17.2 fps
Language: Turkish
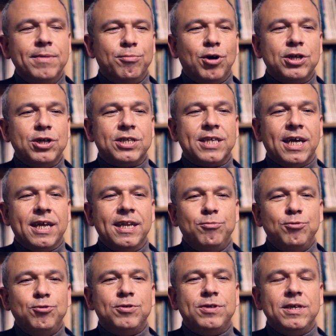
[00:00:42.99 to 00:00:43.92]
Bu açıdan
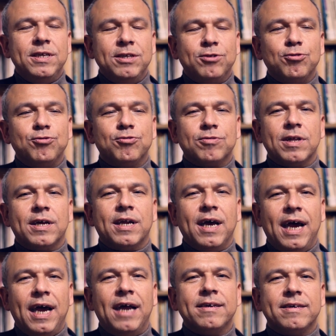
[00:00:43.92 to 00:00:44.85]
müziğin
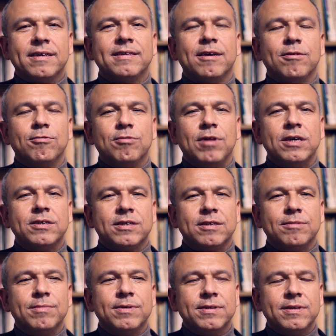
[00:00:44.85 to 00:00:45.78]
çocuklara, herkese
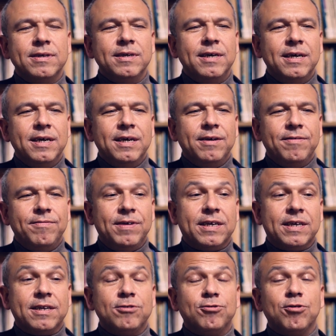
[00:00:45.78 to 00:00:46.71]
ulaştırılması
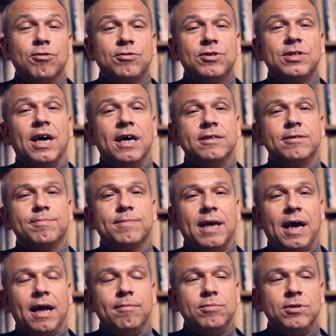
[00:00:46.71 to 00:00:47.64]
fikri çok cazip
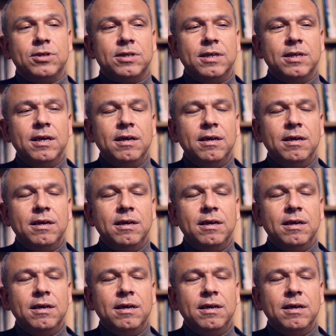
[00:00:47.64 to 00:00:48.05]
gelmişti.